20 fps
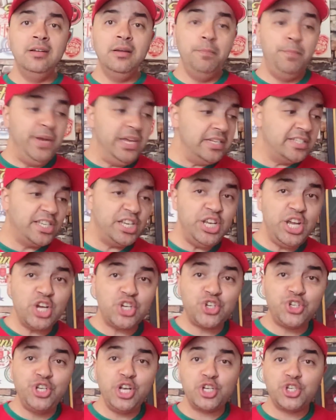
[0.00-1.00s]
بين
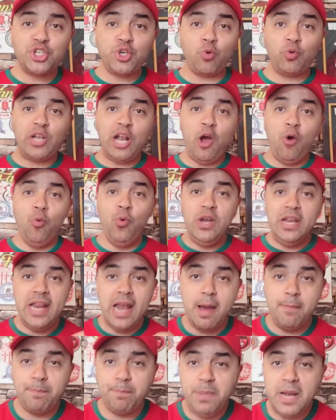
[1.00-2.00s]
زياش ديال الشوط الاول اللي
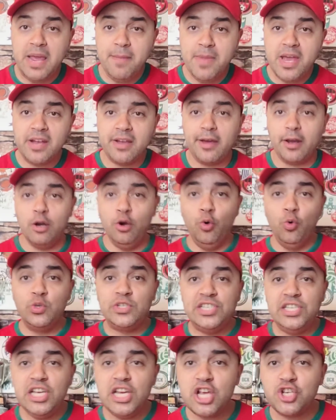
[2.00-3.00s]
يلعب بلاي ميكر
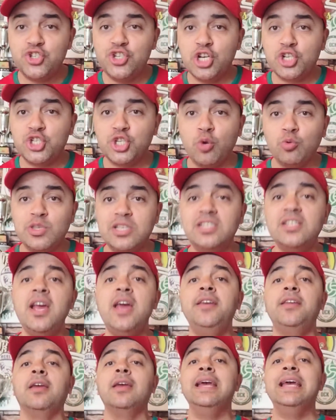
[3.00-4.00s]
وزياش ديال الشوط
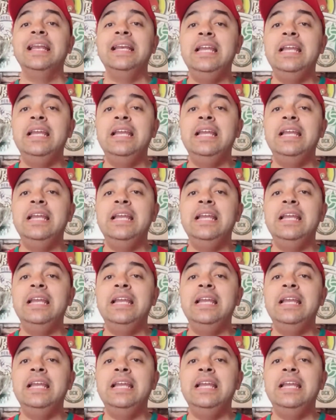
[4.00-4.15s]
الثاني